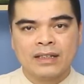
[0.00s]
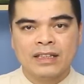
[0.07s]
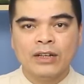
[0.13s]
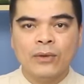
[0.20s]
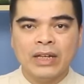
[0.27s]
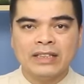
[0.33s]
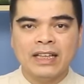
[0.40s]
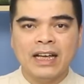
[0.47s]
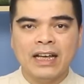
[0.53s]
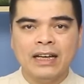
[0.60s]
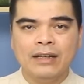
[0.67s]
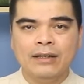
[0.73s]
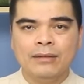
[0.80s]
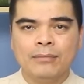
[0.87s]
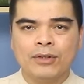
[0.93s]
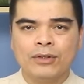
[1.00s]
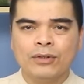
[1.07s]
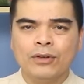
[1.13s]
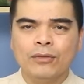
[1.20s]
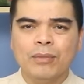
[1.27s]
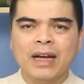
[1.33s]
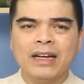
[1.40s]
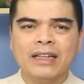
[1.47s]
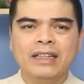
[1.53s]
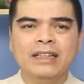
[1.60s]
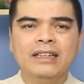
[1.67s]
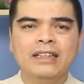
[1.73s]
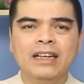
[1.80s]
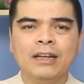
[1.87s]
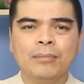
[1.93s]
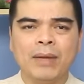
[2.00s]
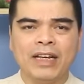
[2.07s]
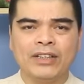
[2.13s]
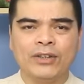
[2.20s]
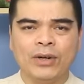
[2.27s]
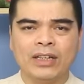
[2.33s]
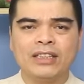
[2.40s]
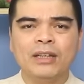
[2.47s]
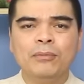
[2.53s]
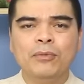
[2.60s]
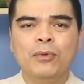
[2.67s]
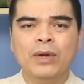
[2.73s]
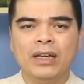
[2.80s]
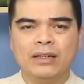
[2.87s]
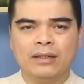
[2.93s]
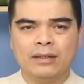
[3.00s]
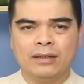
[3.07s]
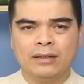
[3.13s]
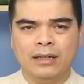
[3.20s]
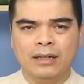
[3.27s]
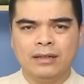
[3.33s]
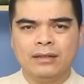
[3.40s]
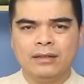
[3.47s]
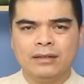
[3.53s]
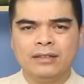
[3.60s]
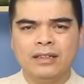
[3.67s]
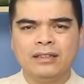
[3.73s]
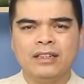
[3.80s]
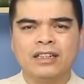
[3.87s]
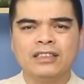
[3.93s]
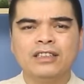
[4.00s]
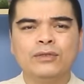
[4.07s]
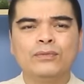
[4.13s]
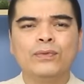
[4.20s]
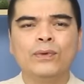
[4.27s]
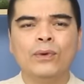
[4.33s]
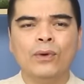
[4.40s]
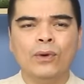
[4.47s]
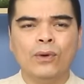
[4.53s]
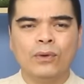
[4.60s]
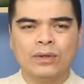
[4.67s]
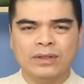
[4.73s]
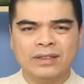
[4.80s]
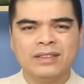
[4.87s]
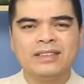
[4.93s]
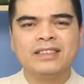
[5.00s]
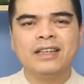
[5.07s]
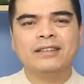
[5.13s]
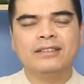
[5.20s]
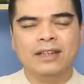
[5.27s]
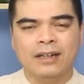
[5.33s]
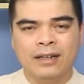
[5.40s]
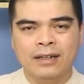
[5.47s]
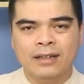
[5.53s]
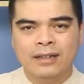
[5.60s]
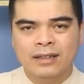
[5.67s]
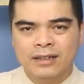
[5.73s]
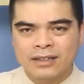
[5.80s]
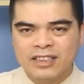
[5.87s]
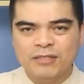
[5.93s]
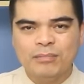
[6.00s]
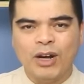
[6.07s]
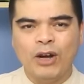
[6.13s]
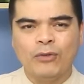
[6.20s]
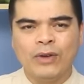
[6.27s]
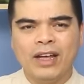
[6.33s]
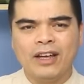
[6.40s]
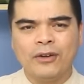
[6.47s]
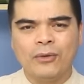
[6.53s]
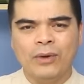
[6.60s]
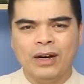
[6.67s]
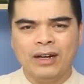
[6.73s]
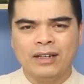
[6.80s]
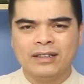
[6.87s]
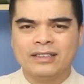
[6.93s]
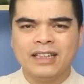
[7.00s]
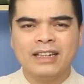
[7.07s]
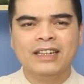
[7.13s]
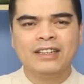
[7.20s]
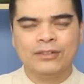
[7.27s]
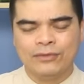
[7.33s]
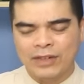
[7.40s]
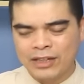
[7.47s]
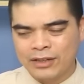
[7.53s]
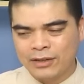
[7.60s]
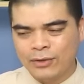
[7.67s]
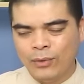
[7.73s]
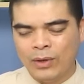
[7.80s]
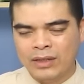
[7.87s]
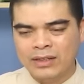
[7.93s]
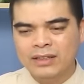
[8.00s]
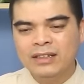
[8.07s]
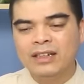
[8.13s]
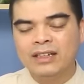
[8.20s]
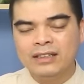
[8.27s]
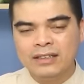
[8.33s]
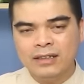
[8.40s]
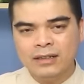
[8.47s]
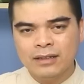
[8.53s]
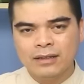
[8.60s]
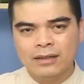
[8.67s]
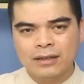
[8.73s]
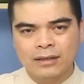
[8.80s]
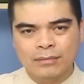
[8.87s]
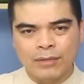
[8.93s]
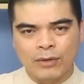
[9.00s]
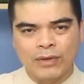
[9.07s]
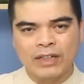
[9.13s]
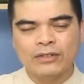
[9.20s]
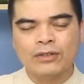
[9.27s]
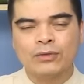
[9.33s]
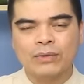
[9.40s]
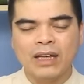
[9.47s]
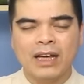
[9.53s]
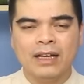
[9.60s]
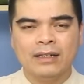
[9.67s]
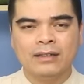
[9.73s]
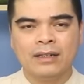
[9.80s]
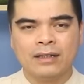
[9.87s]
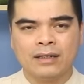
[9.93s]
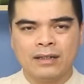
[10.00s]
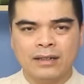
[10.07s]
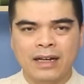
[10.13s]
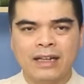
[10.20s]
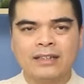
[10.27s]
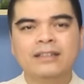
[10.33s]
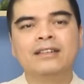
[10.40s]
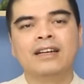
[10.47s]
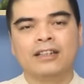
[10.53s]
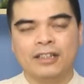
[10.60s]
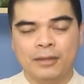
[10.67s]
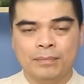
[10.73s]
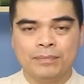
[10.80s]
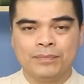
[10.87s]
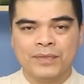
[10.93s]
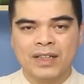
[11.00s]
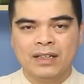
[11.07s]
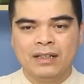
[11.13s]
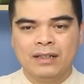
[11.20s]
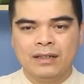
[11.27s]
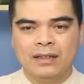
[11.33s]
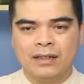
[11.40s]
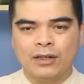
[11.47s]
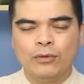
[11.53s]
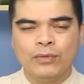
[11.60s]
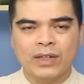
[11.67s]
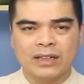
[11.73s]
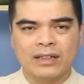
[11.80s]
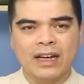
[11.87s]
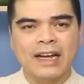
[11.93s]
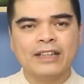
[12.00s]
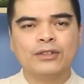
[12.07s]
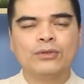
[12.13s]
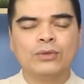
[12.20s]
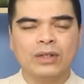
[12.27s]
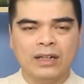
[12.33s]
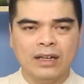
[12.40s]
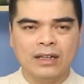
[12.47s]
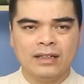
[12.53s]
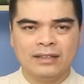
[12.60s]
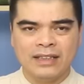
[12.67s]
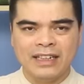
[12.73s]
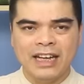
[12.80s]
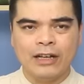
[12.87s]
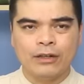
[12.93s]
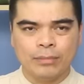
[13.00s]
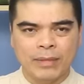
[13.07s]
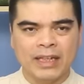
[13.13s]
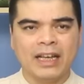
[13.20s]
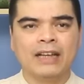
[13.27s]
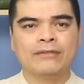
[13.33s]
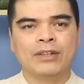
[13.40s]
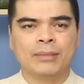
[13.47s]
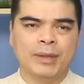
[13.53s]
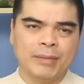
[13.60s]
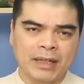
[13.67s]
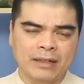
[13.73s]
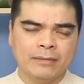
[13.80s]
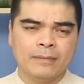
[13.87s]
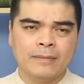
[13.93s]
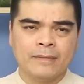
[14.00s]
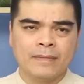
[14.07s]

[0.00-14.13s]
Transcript: Thì ngoài ra ấy, nó cũng mang cái ý nghĩa là bày tỏ cái tâm nguyện, đấy, nhận được cái sự phù hộ, sự che chở, sự bảo vệ của gia đình và của những người đi trước, bảo vệ cho chúng ta được an cư lạc nghiệp, công việc được hanh thông thuận lợi, gia đạo được bình an và may mắn.